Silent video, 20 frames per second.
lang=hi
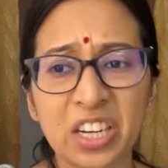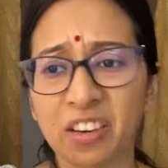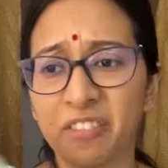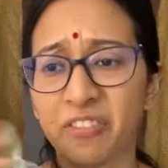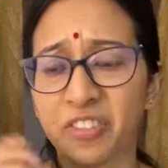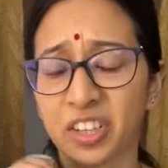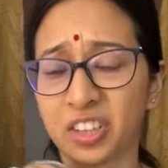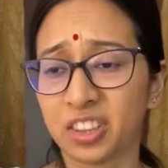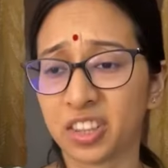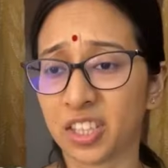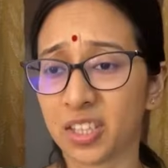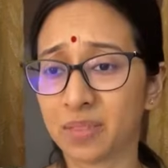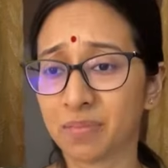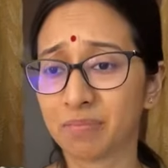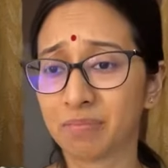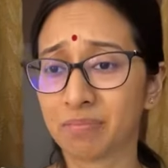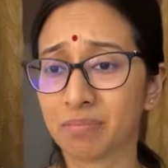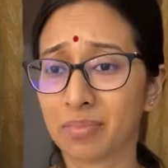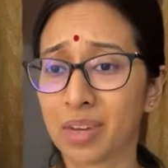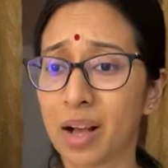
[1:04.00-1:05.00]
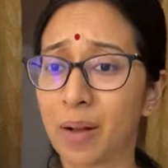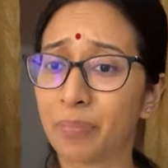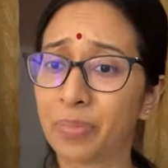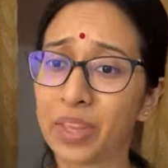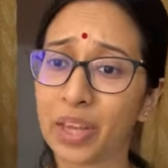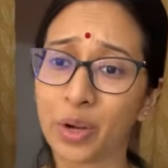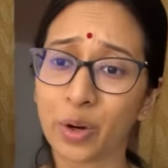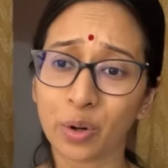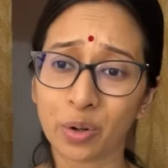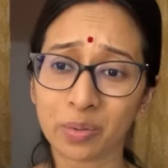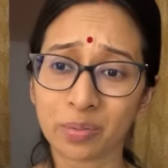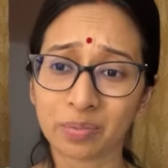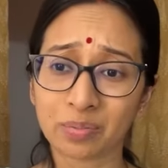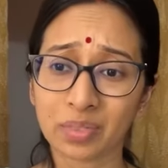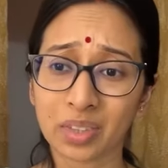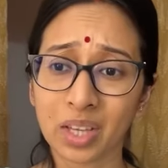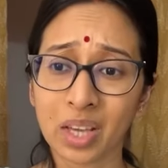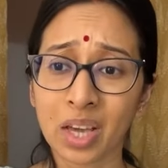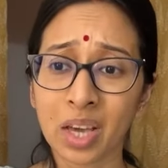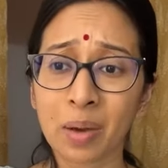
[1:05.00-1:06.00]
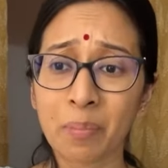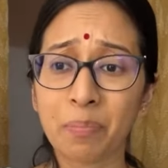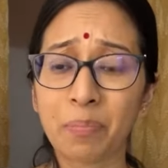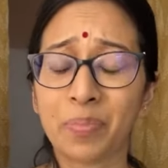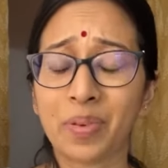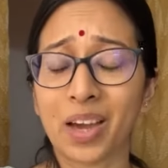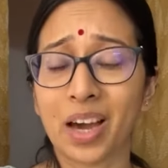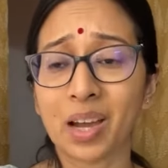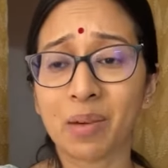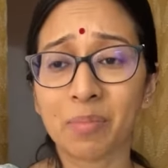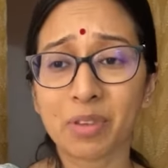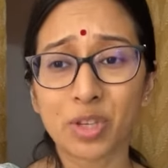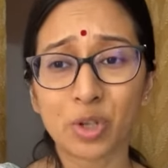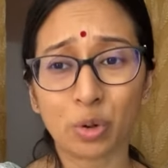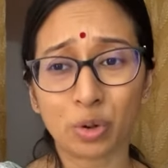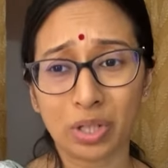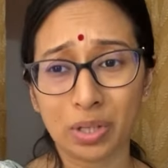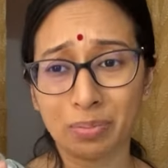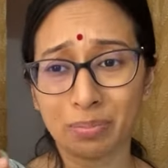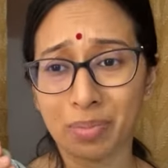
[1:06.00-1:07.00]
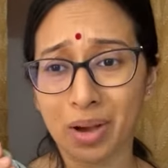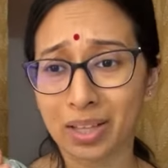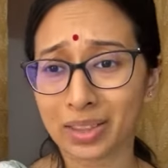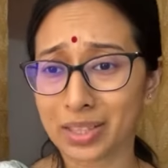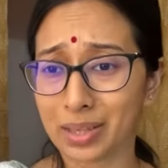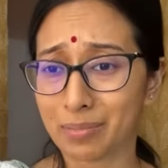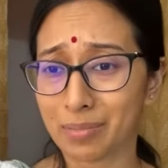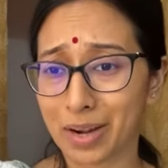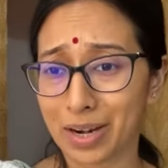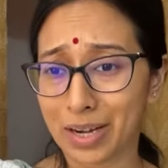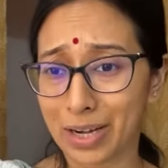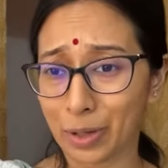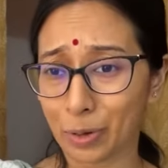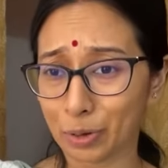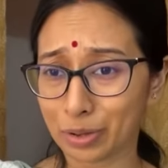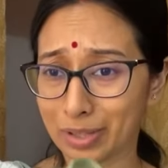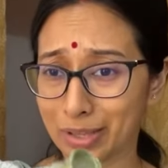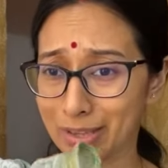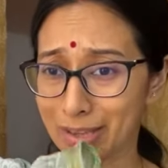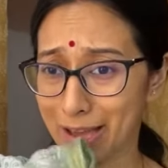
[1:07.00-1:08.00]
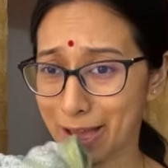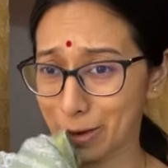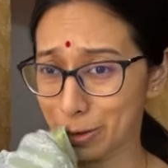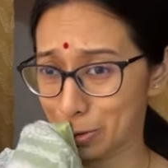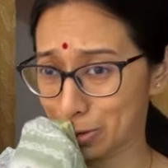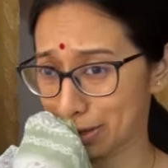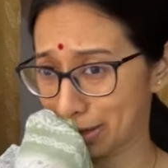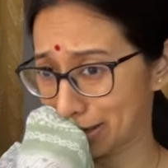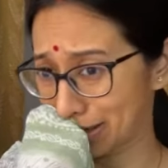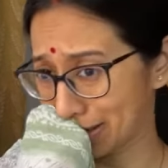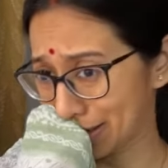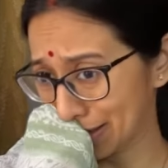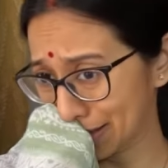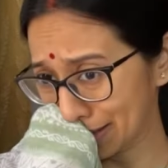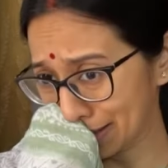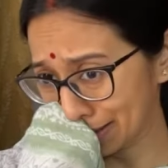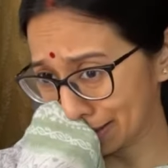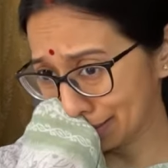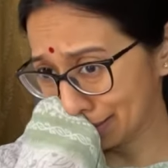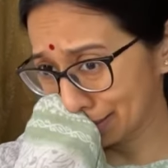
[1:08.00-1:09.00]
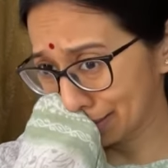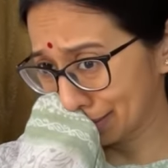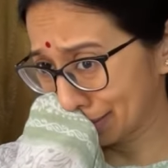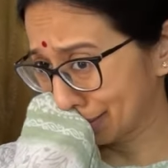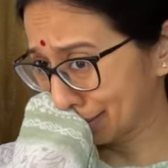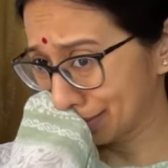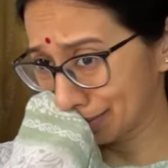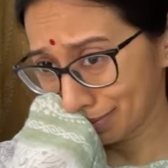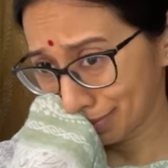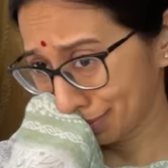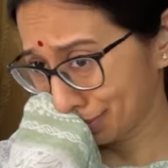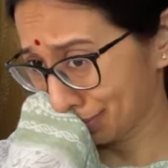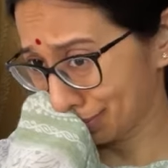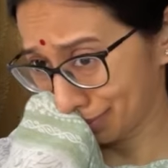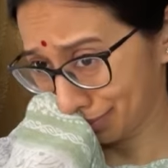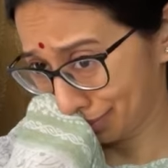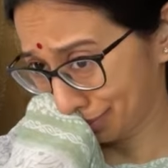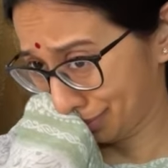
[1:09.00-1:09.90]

बड़ी नफरत थी अब देखो प्यार में झूठी बातें मानने को तैयार हो गई है